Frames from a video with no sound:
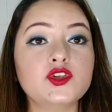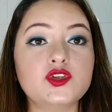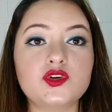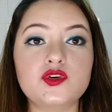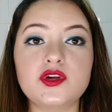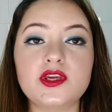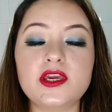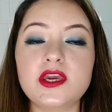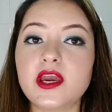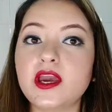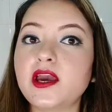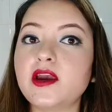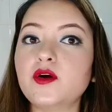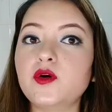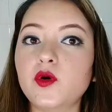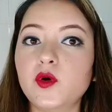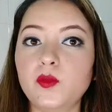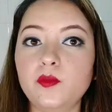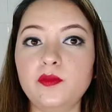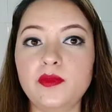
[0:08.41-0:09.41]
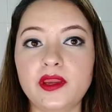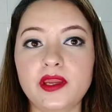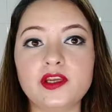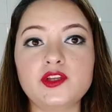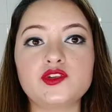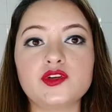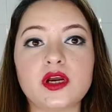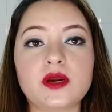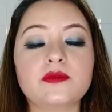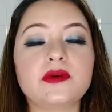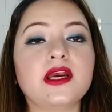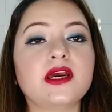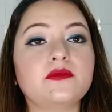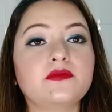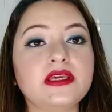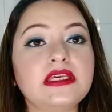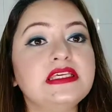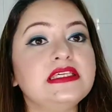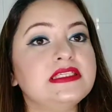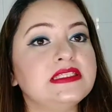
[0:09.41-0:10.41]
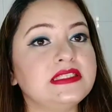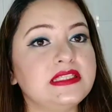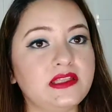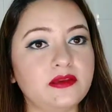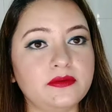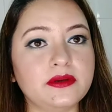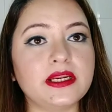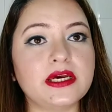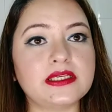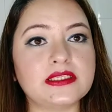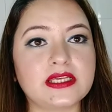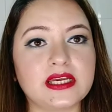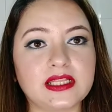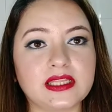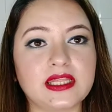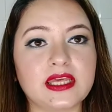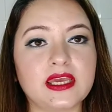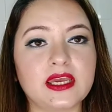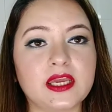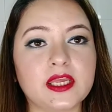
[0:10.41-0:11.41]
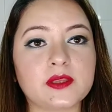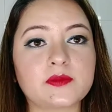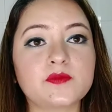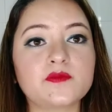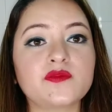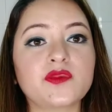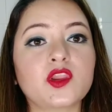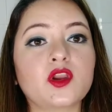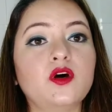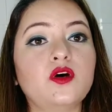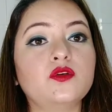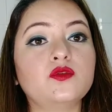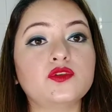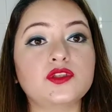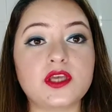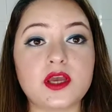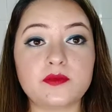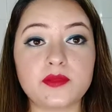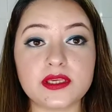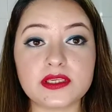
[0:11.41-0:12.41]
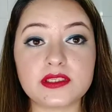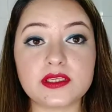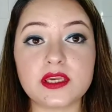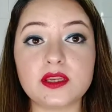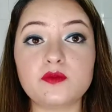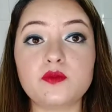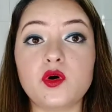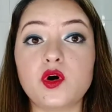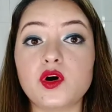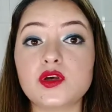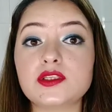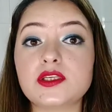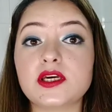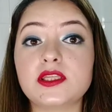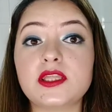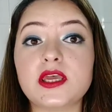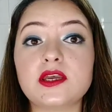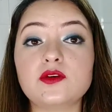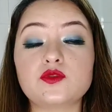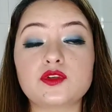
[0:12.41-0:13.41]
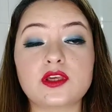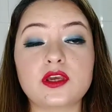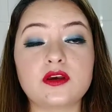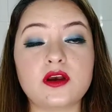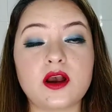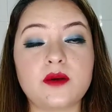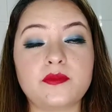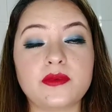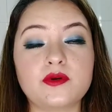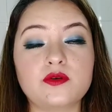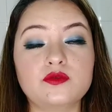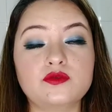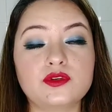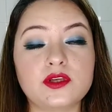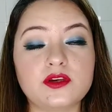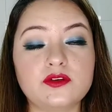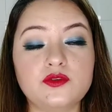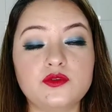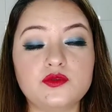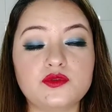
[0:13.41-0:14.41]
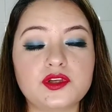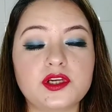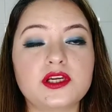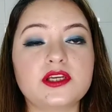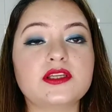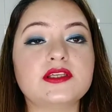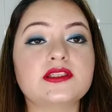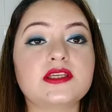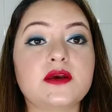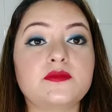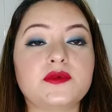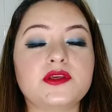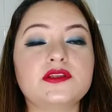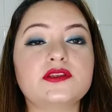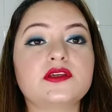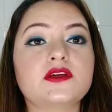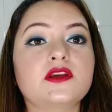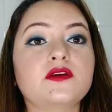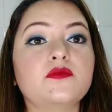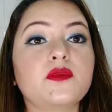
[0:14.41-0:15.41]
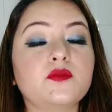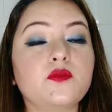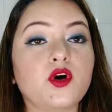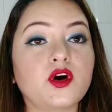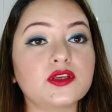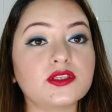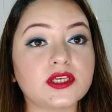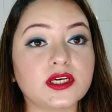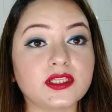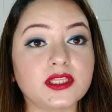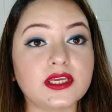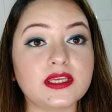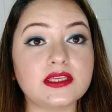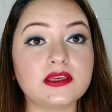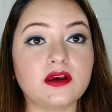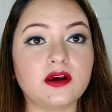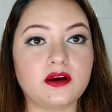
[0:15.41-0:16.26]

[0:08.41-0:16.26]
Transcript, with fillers: जो कि है होममेड जो आप घर में ईजिली बना सकते हैं और उसे आपकी स्किन बहुत ज़्यादा है उसके आप उसे यूज़ करने से आपकी स्किन में बहुत ज़्यादा